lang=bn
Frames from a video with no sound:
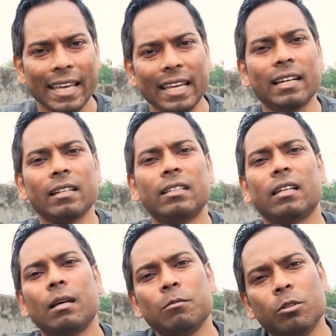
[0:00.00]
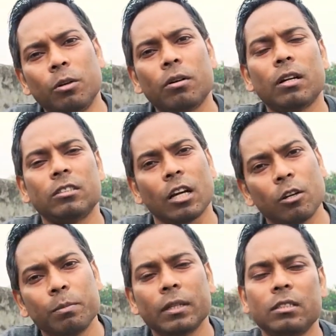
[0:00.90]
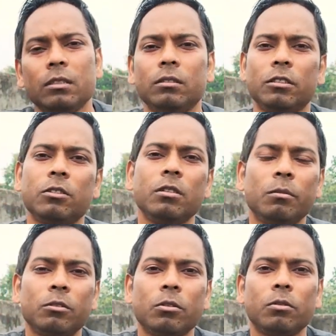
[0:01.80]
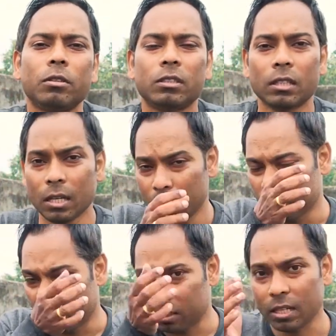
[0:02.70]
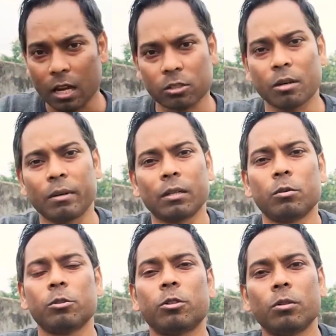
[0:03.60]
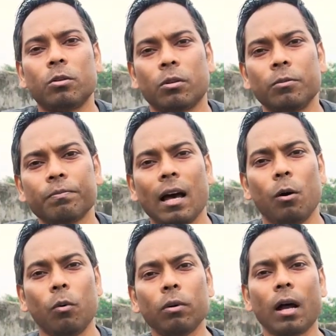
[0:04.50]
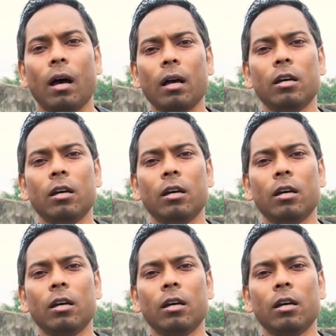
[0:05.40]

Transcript: এখানে দেখলাম জোহন আর জাকুবকে যিশু নিমন্ত্রণ করেছে বলেছে আসো আমাকে অনুসরণ করো ওরা